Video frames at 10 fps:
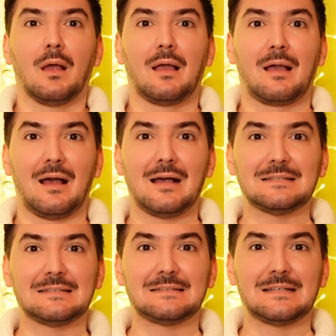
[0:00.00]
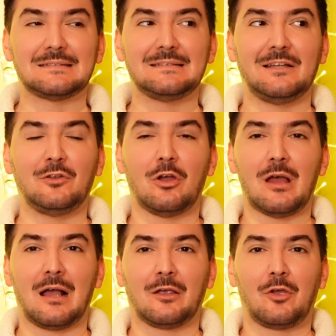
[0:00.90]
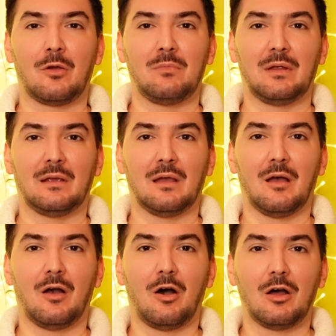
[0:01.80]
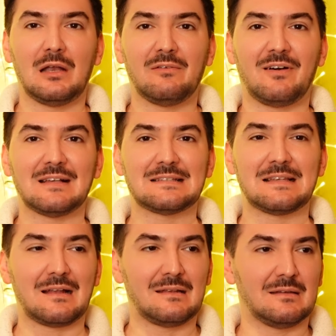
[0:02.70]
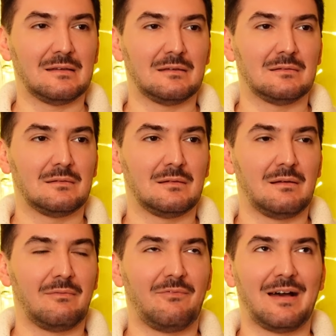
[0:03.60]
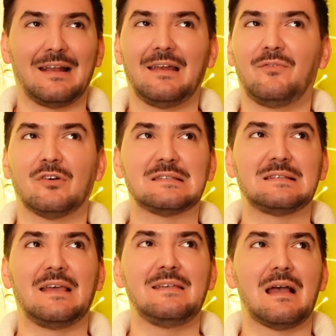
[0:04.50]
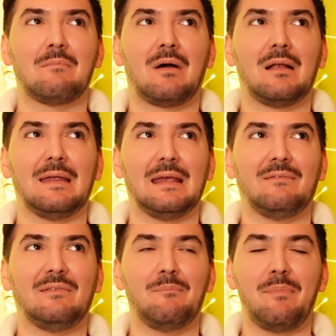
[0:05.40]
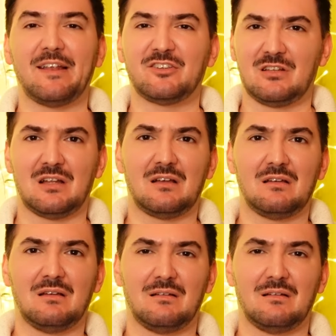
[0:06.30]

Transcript: Krass, das sind die Neuankömmlinge. Oliver Sanne. War der nicht vor zehn Jahren mal irgendwie Bachelor?